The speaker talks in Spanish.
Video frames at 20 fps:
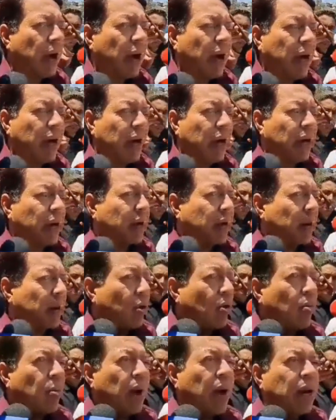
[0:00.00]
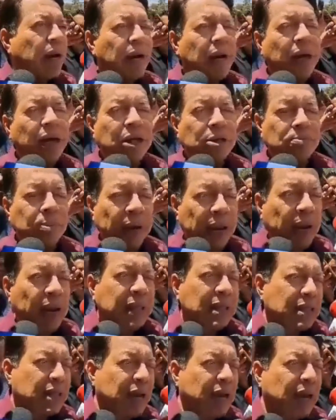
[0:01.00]
va a renovar la
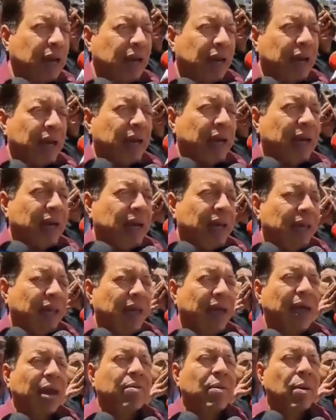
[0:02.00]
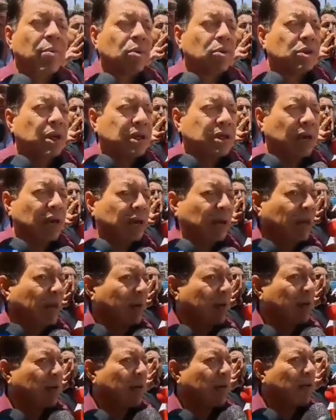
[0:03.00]
esperanza de que vamos a
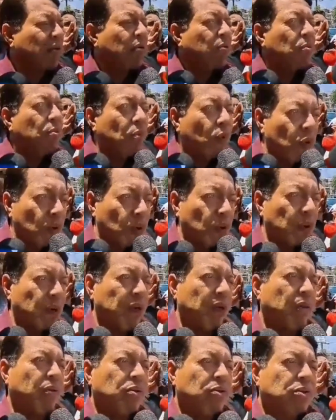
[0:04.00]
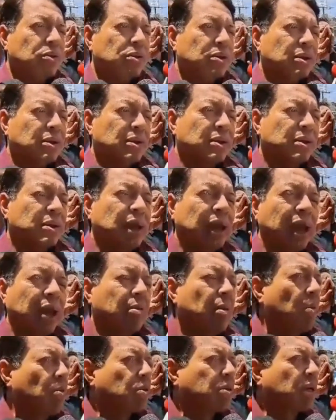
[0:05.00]
salir muy unidos, de
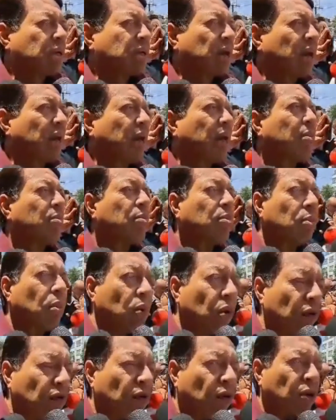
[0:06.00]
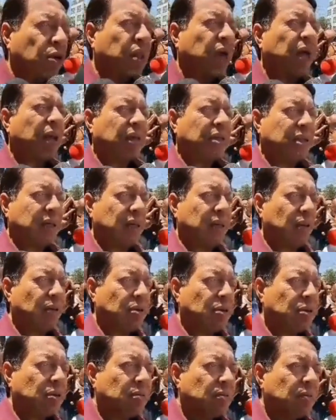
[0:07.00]
que vamos a salir muy
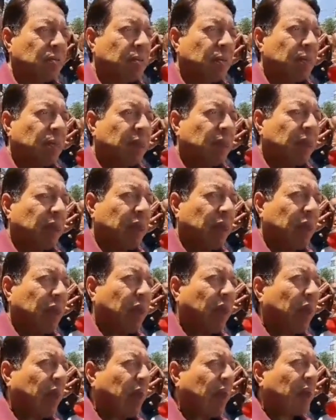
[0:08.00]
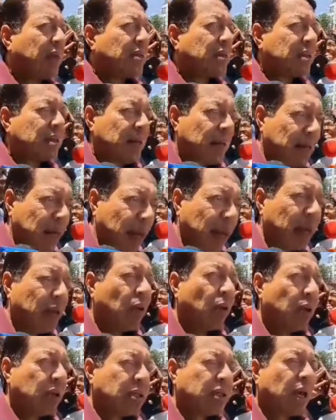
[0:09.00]
fortalecidos y que
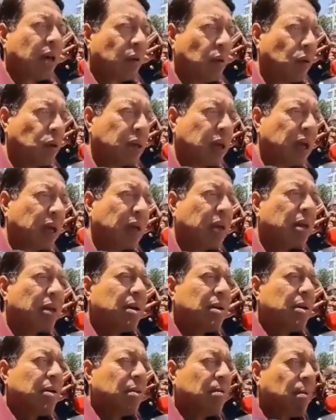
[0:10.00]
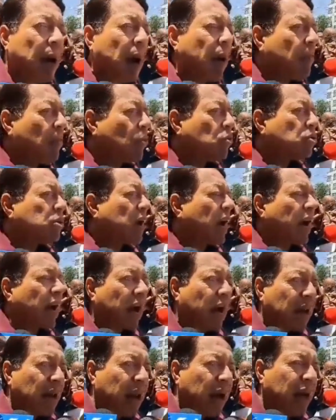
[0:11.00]
siguiendo esa ruta vamos
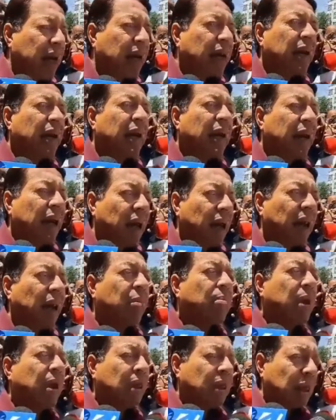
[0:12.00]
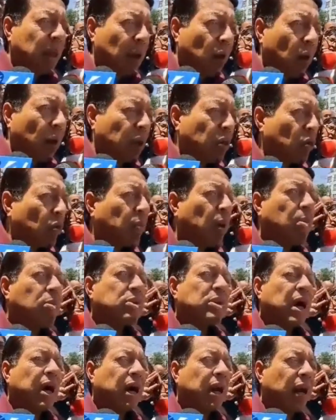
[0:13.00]
a ganar el 24,
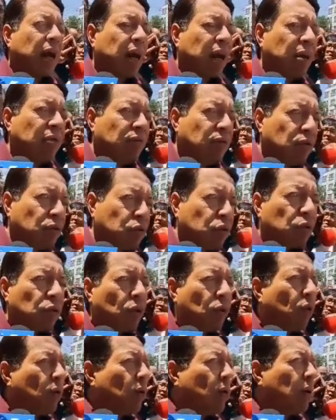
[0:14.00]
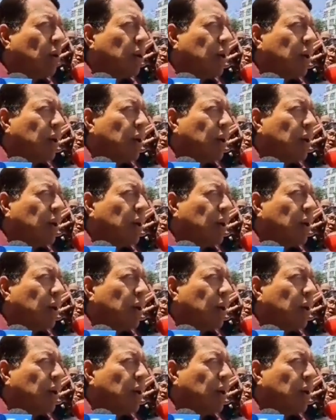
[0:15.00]
vamos a ganar el futuro.